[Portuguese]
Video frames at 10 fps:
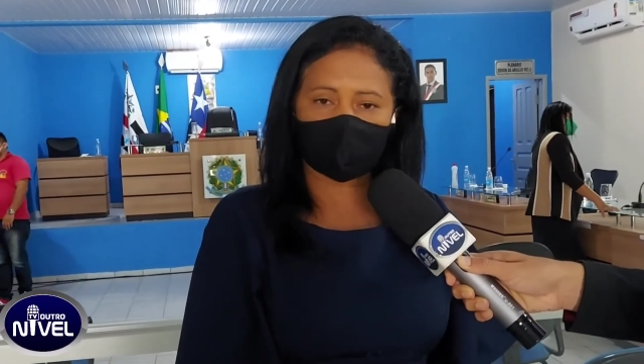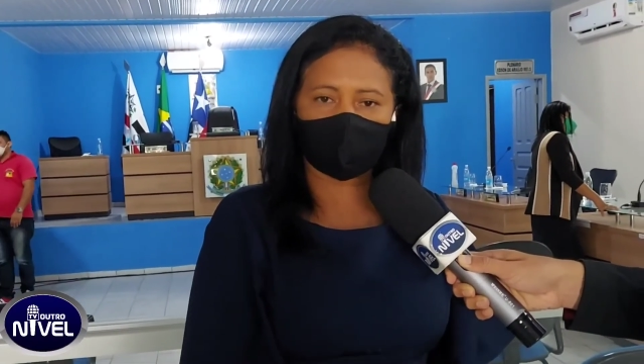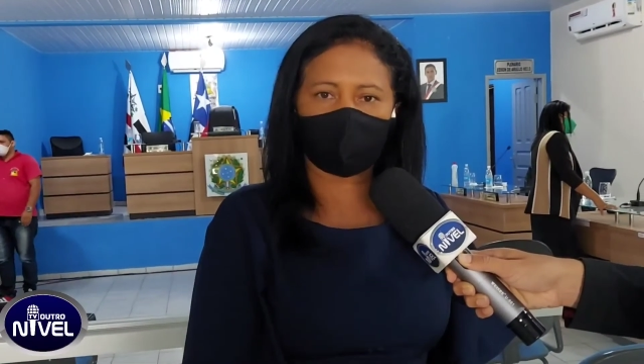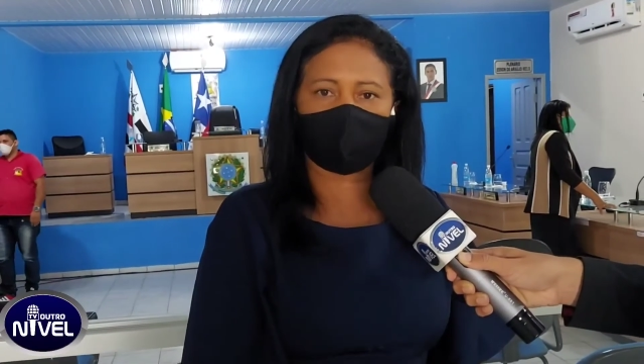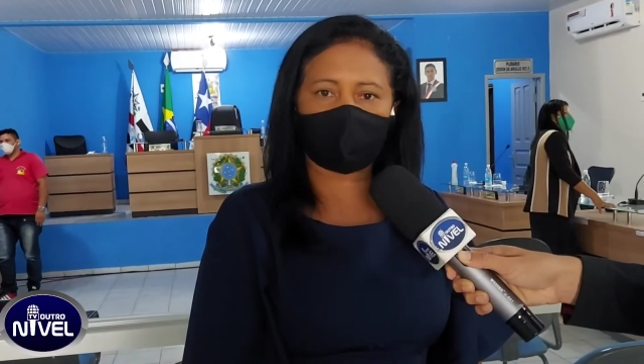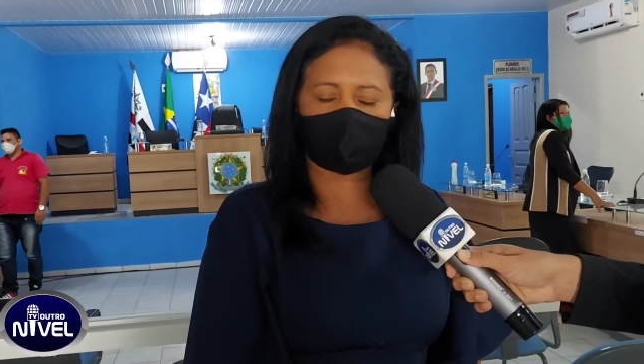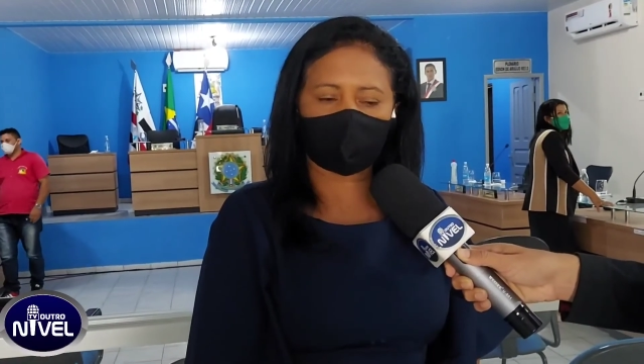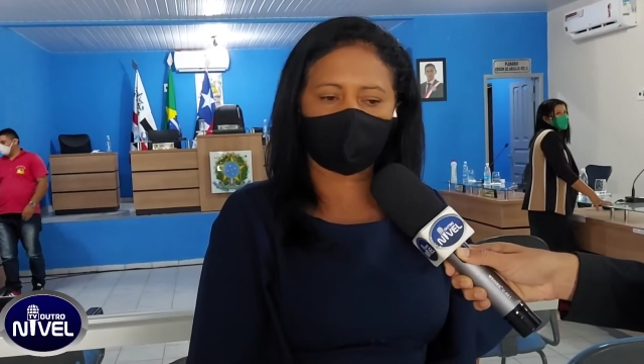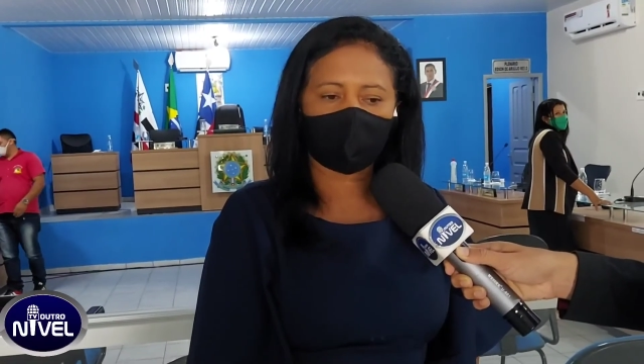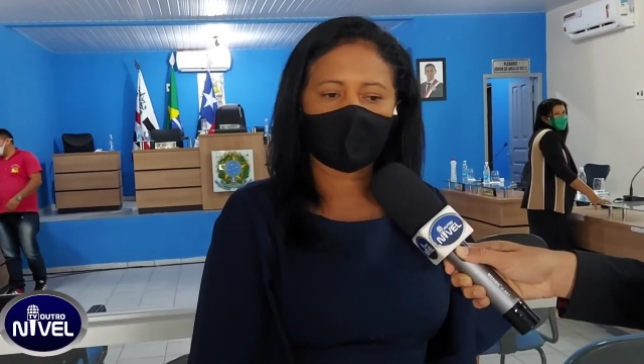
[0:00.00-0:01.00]

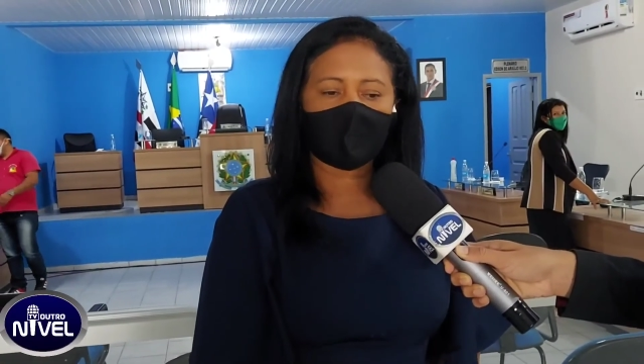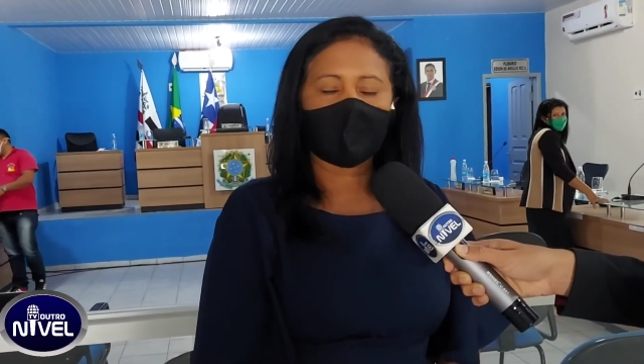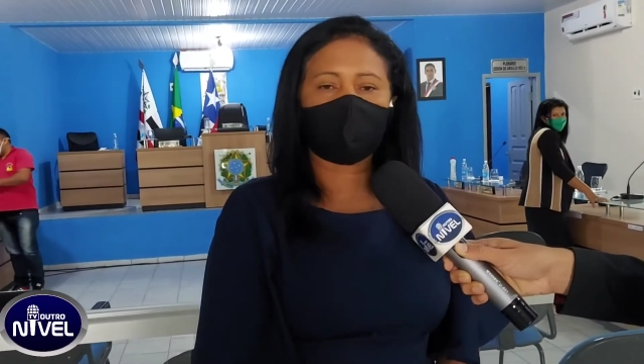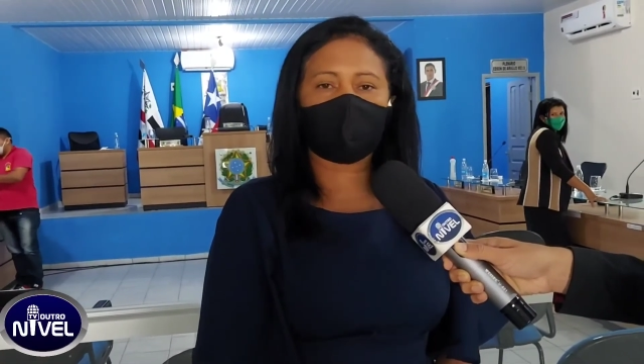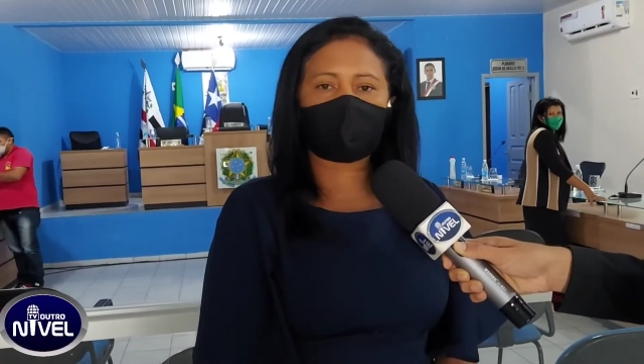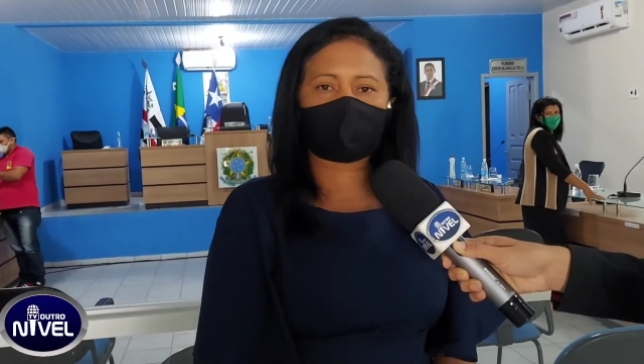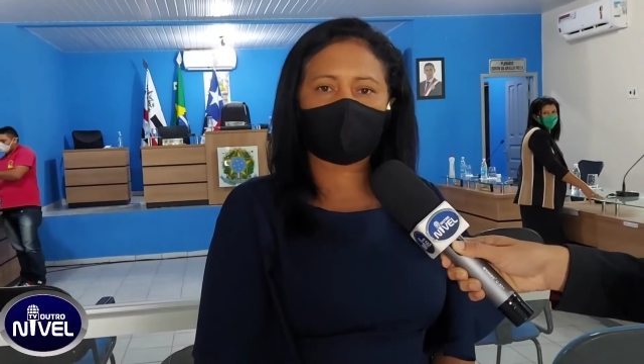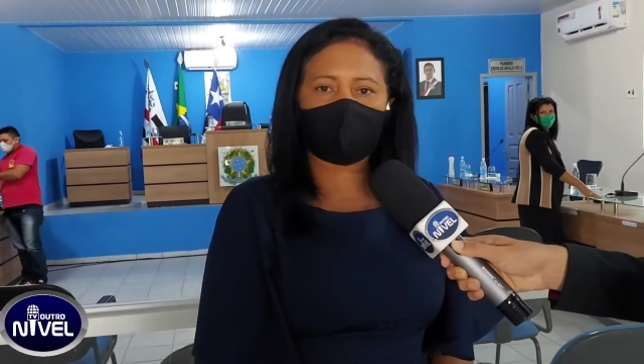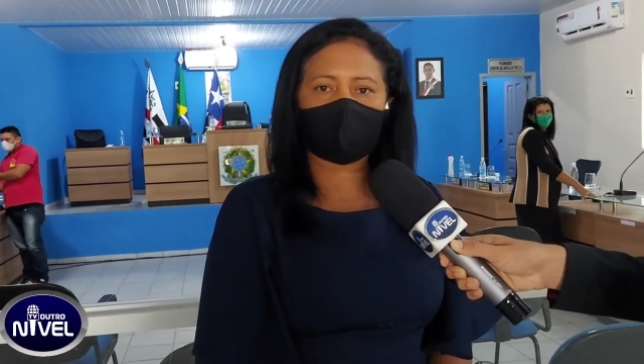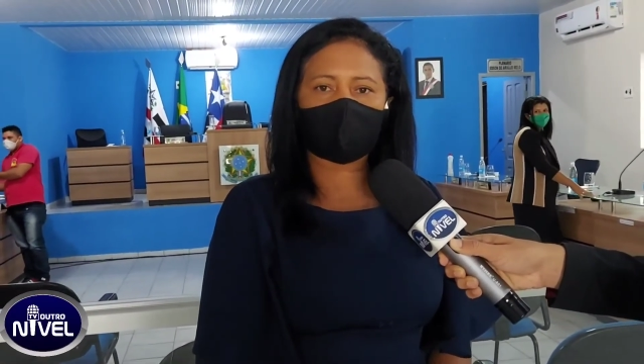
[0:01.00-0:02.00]
físico, nós
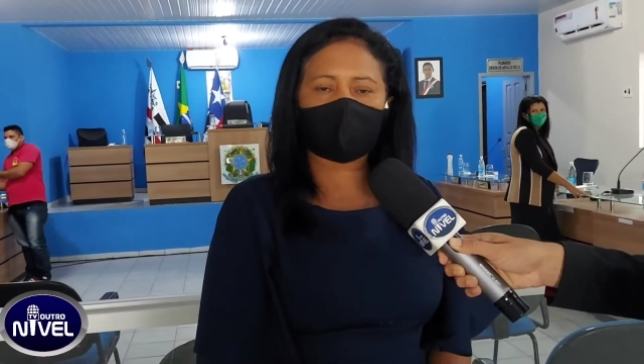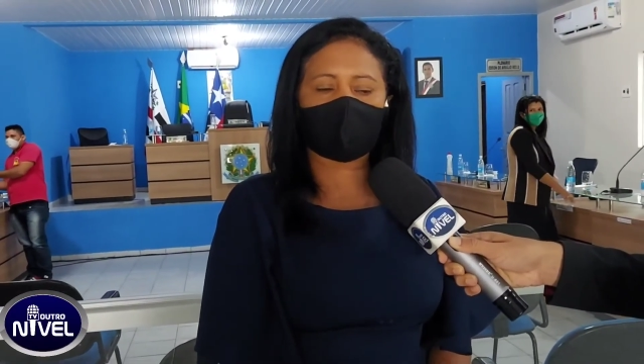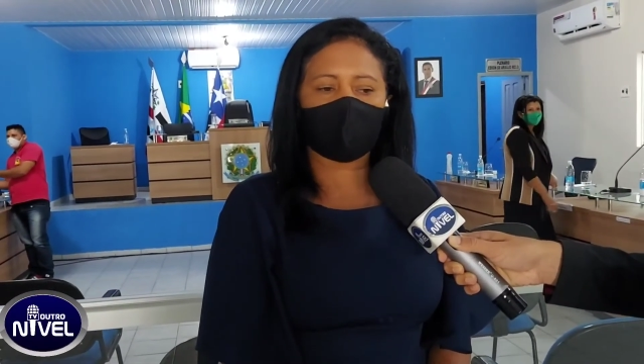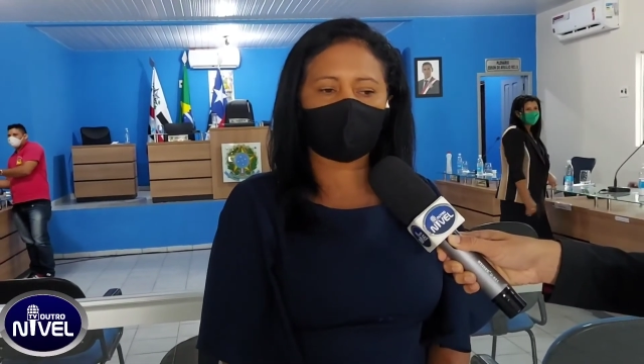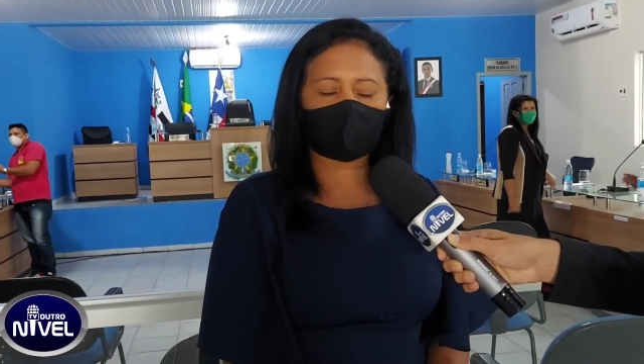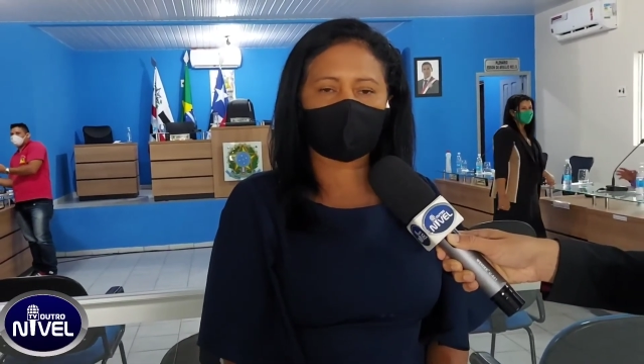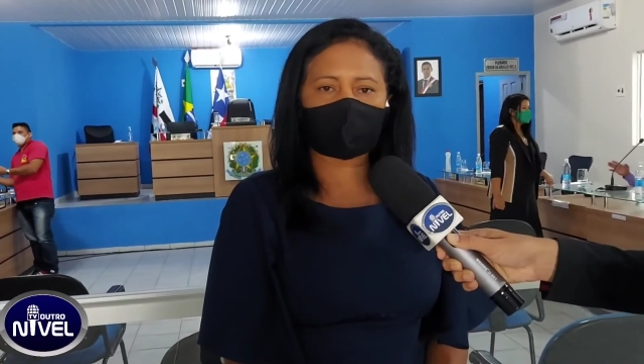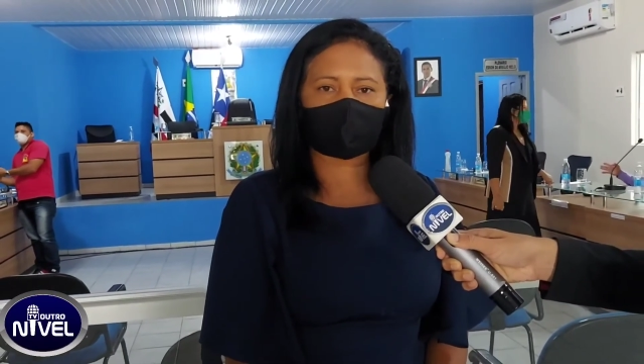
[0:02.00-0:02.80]
também temos uma